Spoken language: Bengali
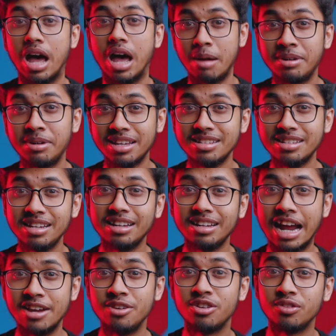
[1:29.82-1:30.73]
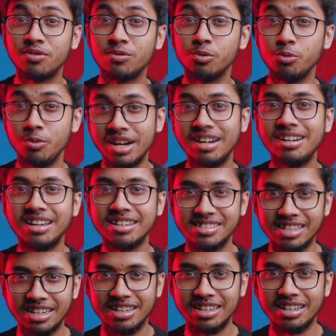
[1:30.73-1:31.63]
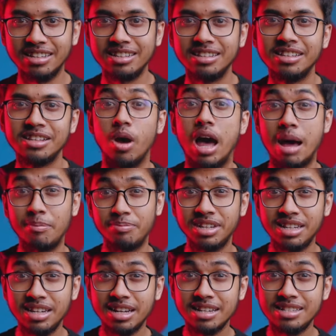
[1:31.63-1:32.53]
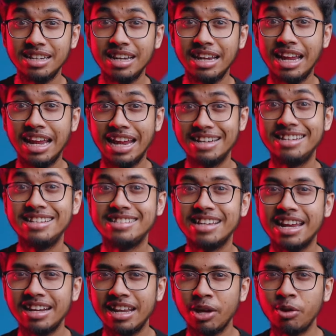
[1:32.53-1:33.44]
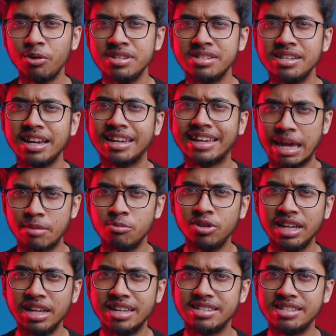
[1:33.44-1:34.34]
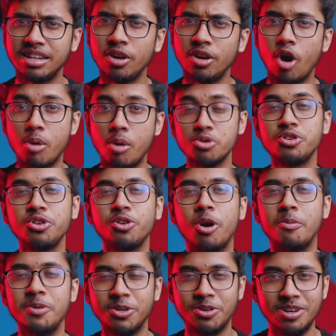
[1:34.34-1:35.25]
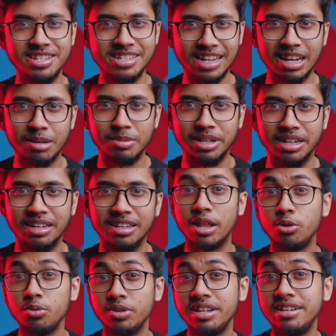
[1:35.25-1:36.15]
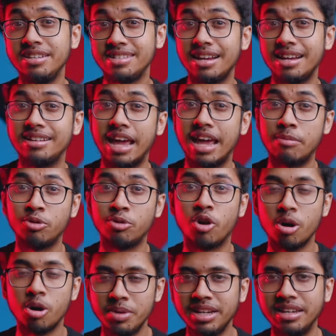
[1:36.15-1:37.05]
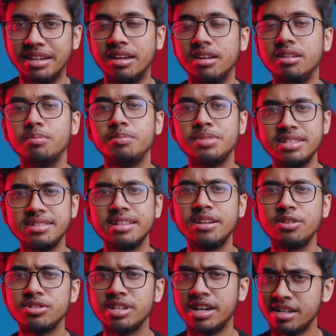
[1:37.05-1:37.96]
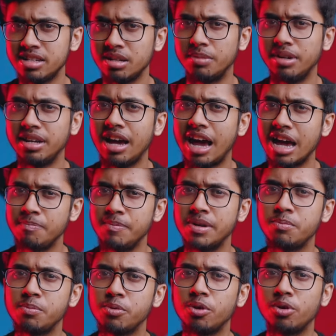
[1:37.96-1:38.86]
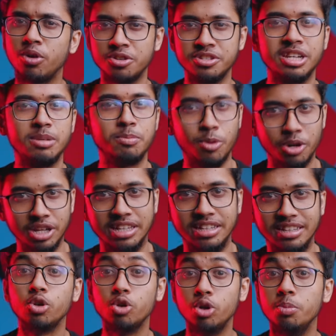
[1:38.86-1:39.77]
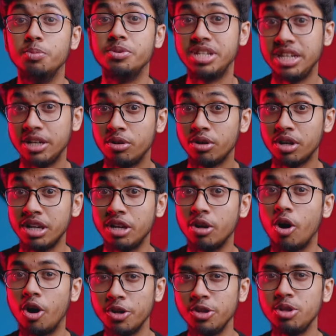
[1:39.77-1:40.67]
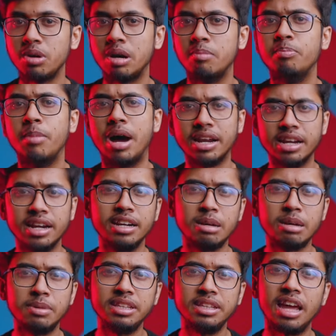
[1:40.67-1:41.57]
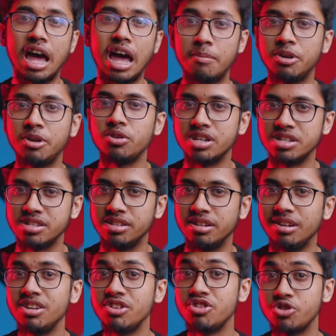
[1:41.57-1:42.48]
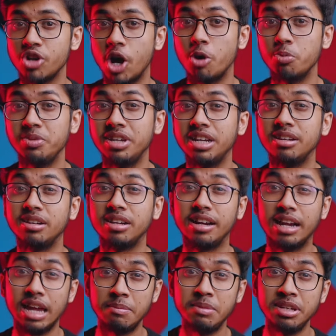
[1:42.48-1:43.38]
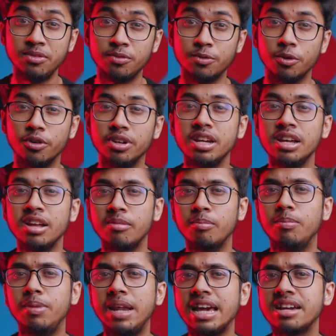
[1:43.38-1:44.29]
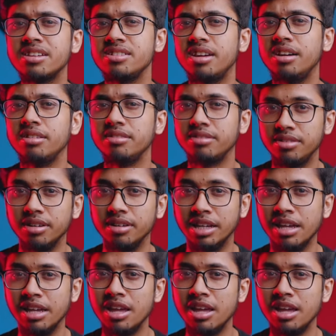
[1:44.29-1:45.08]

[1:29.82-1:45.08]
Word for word: সো আমার কাছে কাইন্ড অফ উইয়ার্ড লাগছে এটা তো আপনাদের কাছে এই ডিজাইন ল্যাঙ্গুয়েজটা কেমন লেগেছে অবশ্যই কমেন্ট করে জানাবেন আদৌ কি ডিজাইনটা এমন হবে কিনা বিস্তারিত জানা যাবে আইপ্যাড প্রো লঞ্চের পরে খুব শীঘ্রই হয়তো মার্কেট কাপাতে আবারও আসছে শাওমিয়ের গেমিং ফোন ব্ল্যাক শার্ক থ্রি